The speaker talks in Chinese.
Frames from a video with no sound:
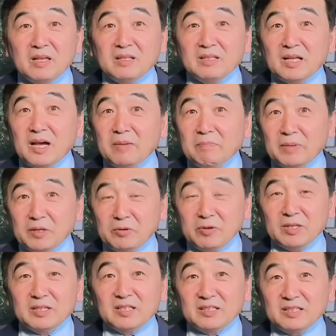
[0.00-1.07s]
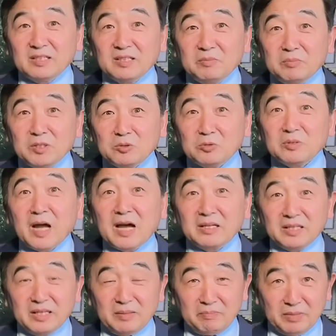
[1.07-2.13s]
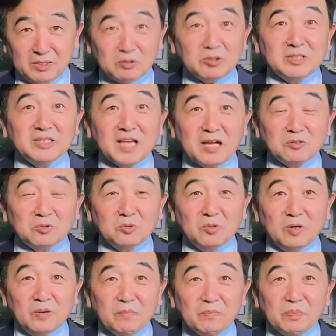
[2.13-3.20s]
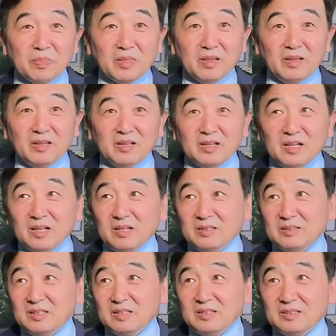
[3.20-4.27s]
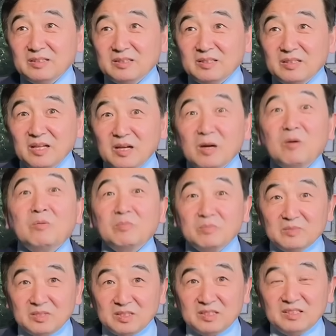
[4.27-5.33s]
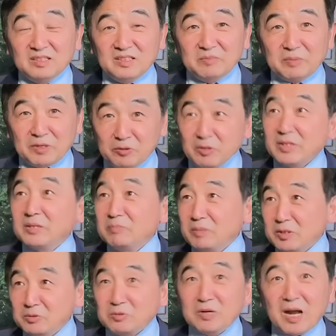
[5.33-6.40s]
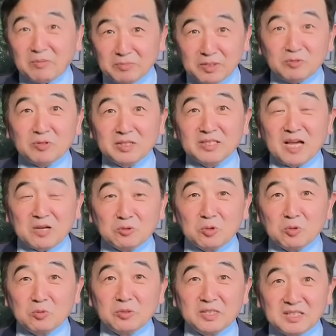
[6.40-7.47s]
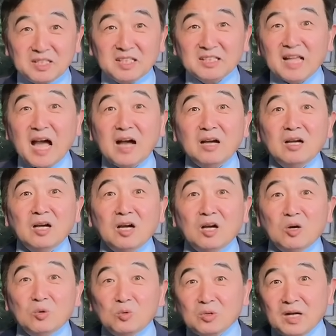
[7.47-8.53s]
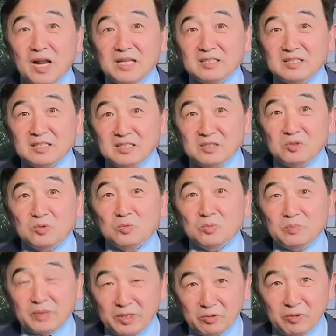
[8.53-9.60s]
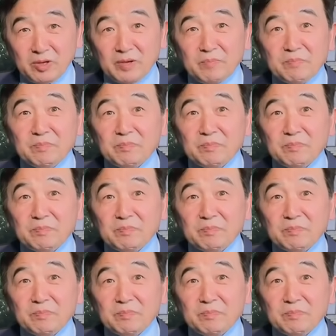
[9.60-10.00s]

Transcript: 那北约的这个秘书长也明确讲说，啊呃哦。是北约的秘书长明确讲说会接纳乌克兰进入北约，